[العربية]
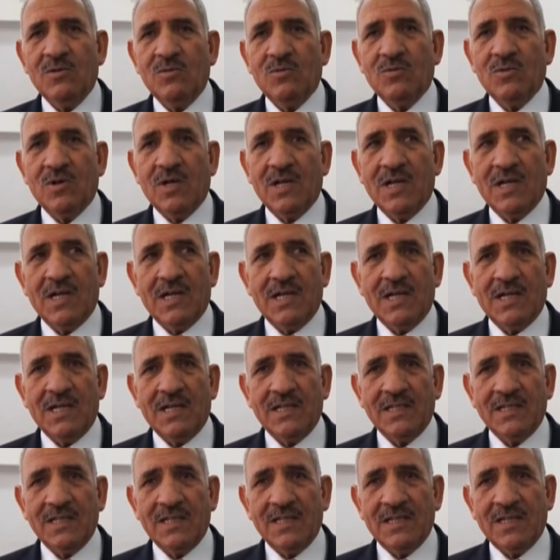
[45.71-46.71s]

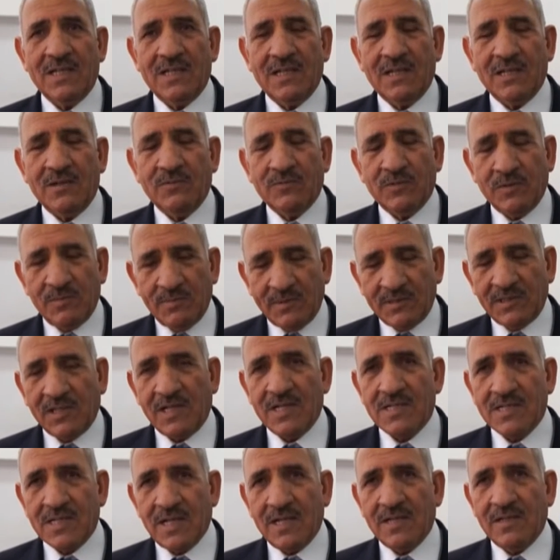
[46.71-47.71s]
وفي
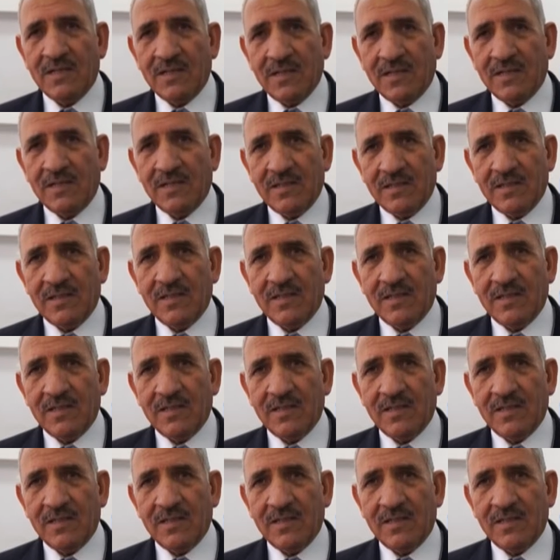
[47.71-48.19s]
المدرسة أيضا